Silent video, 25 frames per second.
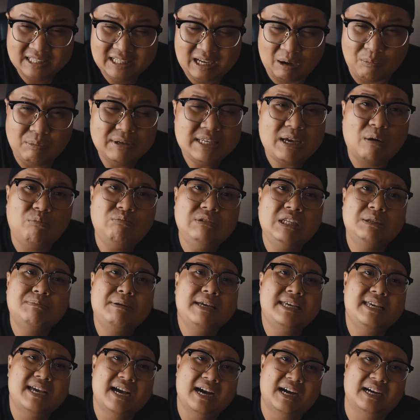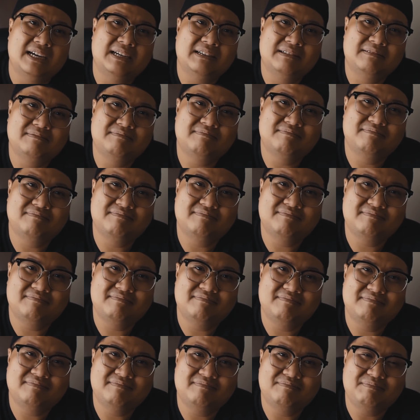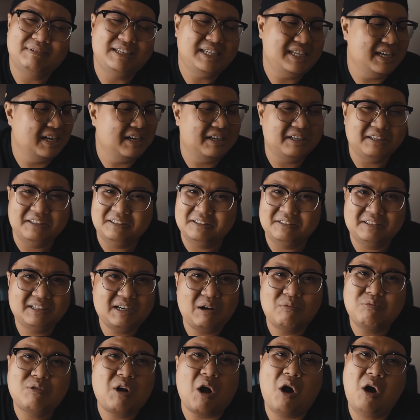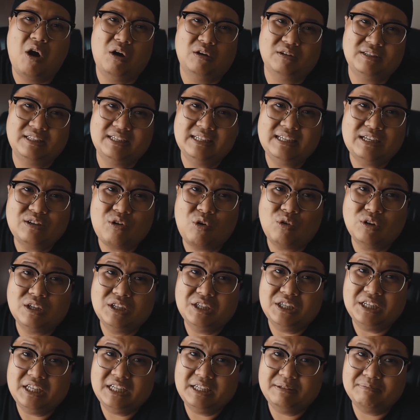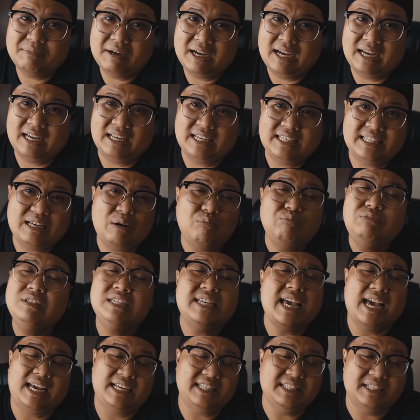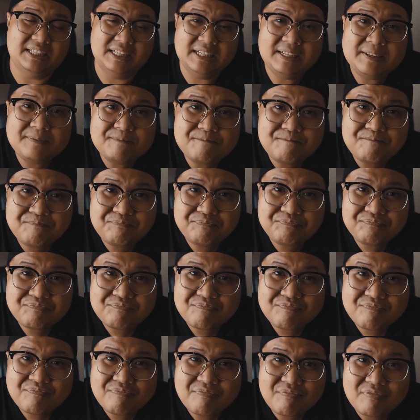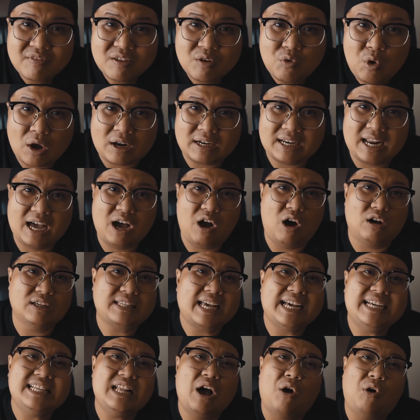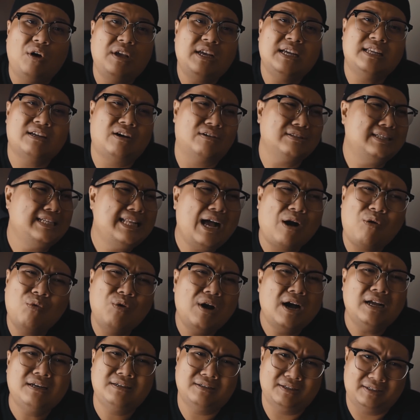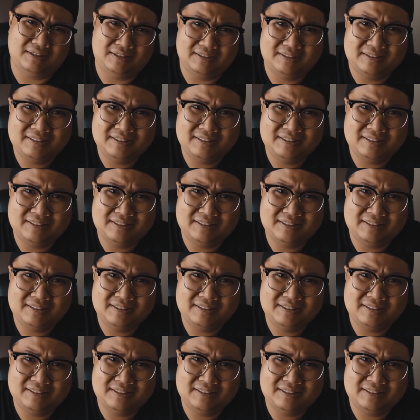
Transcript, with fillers: không có giống như bây giờ bây giờ không còn những cái con người mà giống như vậy nữa hoặc là họ thay đổi hay họ đi đâu hết rồi